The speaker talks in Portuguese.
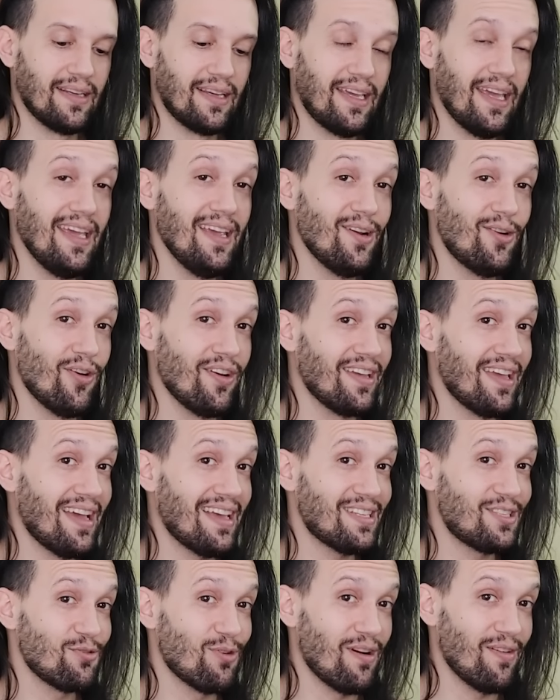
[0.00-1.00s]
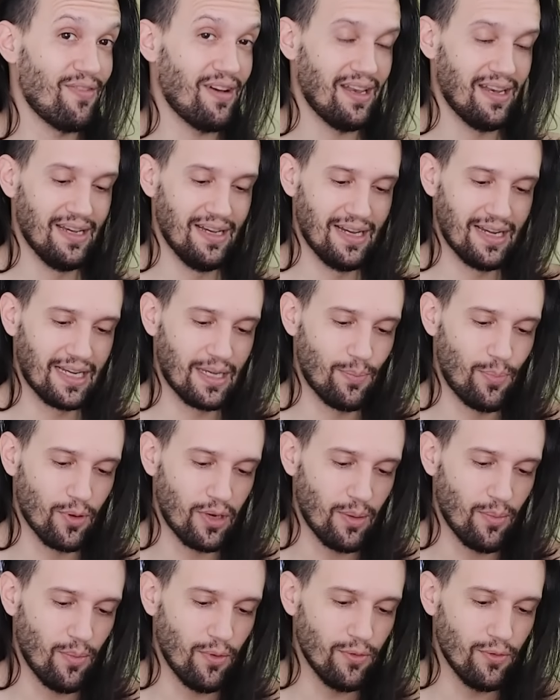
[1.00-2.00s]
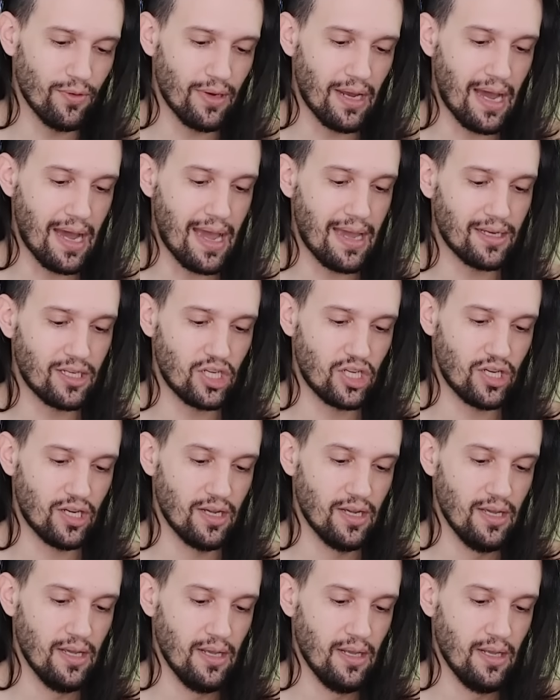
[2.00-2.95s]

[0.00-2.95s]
Quem conhece o Avalug? Pokémon Unite.